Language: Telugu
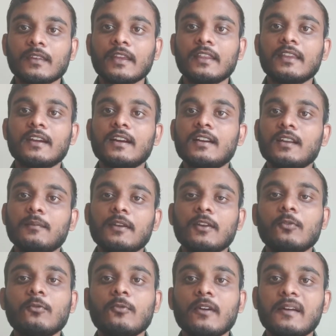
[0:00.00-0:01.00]
ఎందుకంటే
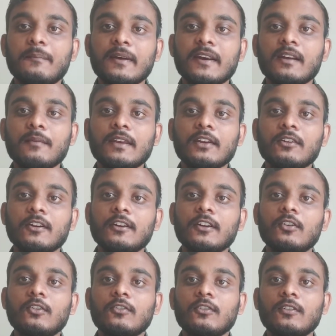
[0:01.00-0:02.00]
మీరు ఎప్పుడైనా మీకు ఏమైనా
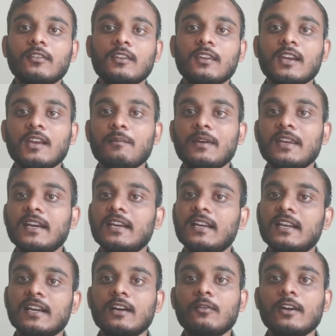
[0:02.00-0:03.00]
డౌట్స్ వస్తే
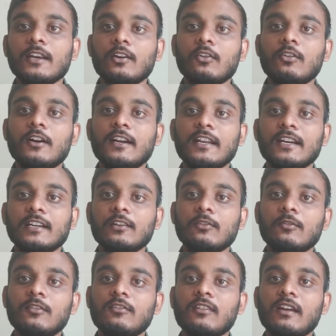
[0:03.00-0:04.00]
ఇమీడియట్లీగా వాళ్ళ కాంటాక్ట్
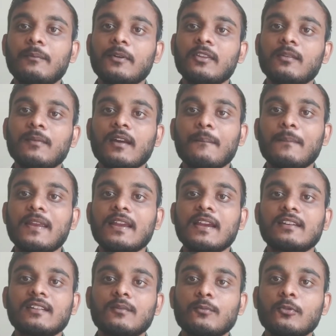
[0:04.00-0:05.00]
అవ్వచ్చు లేకపోతే మీ
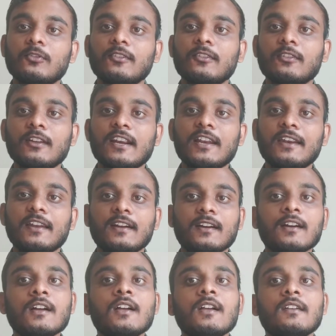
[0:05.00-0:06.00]
అప్లికేషన్ ప్రాసెస్లో ఏడైనా
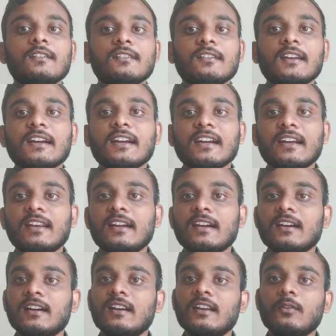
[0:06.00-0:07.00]
స్ట్రక్ అయినా
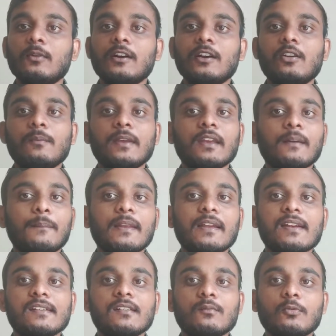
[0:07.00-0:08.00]
కానీ వాళ్ళు మీ
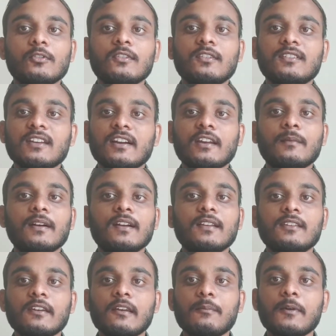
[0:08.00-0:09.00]
అప్లికేషన్ ప్రాసెస్
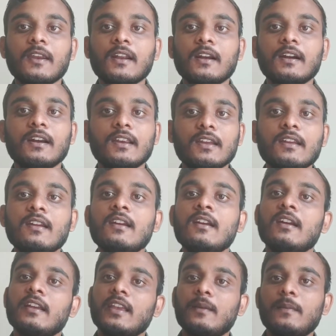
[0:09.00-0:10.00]
సక్రమంగా చేయకపోయినా కానీ
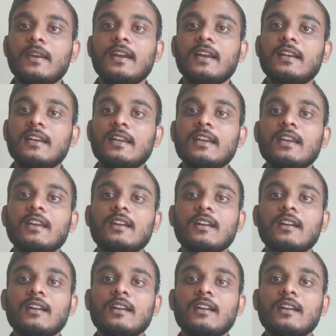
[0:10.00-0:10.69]
ఇమీడియట్లీ